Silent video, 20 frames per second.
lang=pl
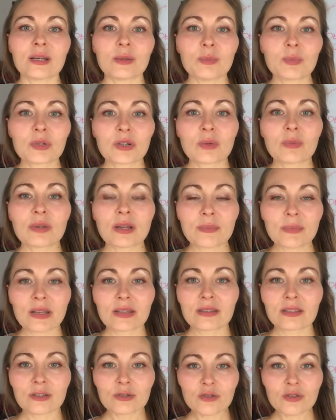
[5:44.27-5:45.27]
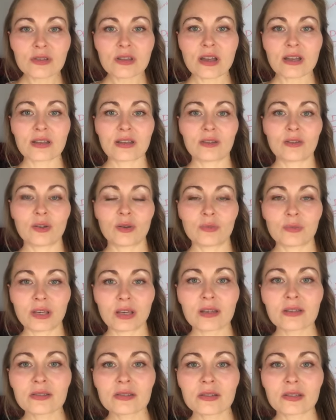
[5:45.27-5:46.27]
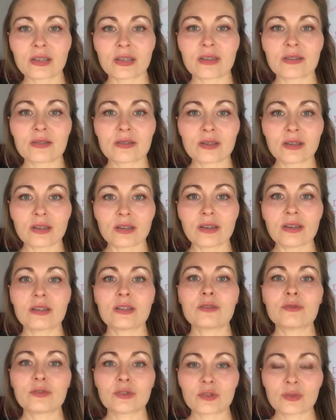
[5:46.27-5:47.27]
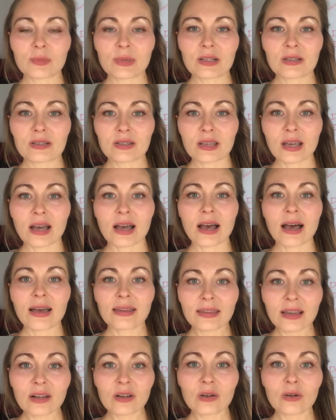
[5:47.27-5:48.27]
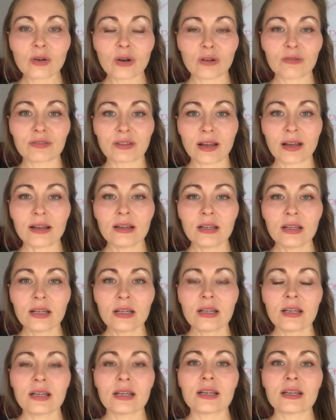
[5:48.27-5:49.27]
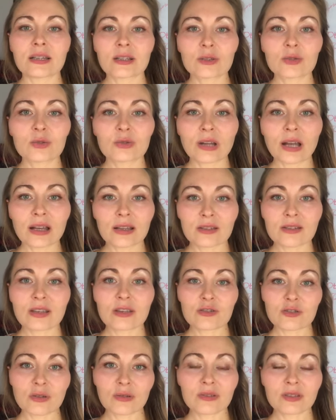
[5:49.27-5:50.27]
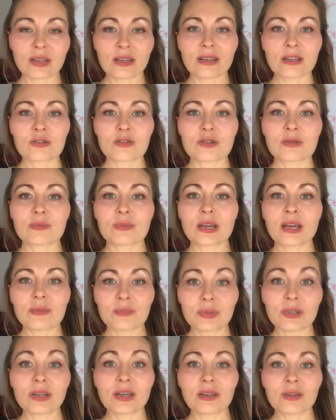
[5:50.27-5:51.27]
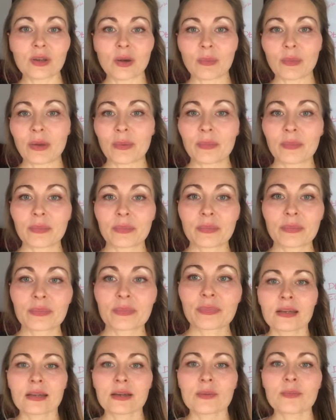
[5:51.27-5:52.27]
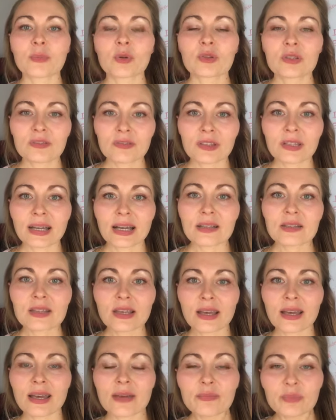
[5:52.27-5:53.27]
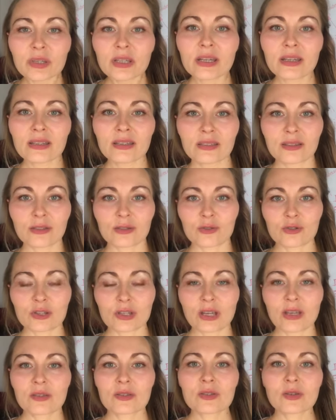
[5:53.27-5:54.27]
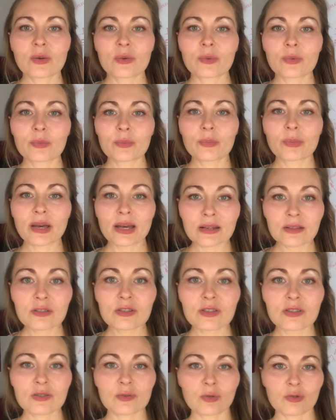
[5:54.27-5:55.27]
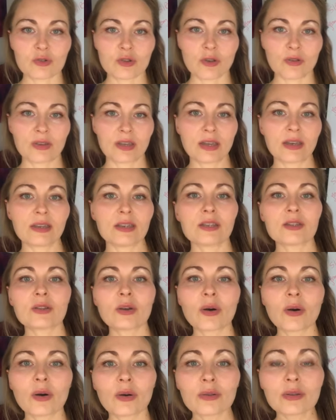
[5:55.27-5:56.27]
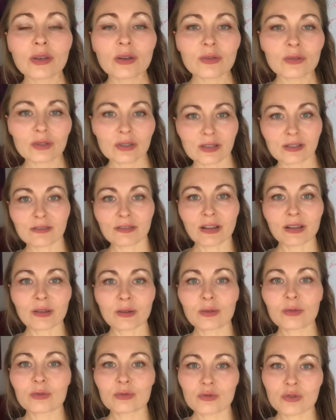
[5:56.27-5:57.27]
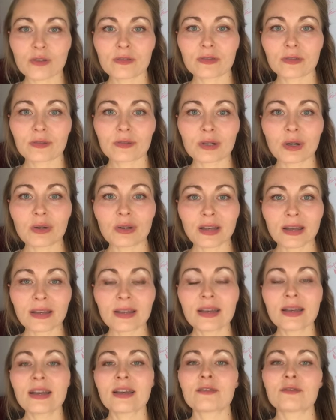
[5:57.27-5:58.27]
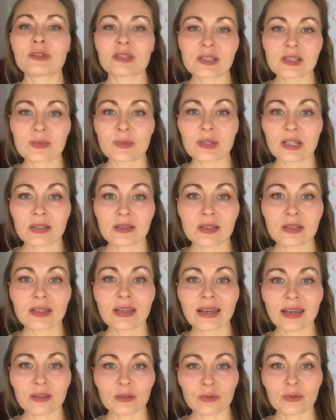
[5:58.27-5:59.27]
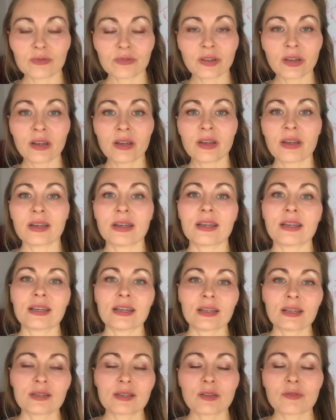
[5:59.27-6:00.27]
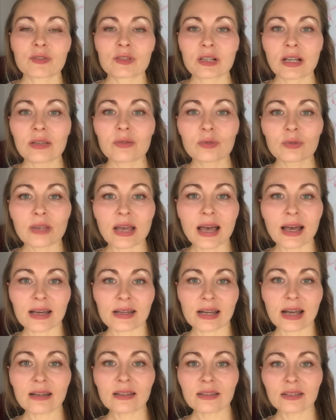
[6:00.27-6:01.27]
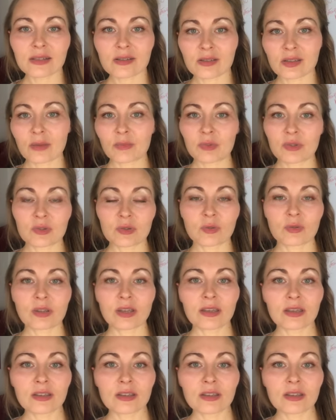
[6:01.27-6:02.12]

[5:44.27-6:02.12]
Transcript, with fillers: Problematyczna natomiast jest informacja analogowa, która zarządza naszym epigenomem. Modyfikacje epigenetyczne są bardziej złożone i to one odgrywają kluczową rolę w ekspresji genów. E, ze względu na charakter zapisu tej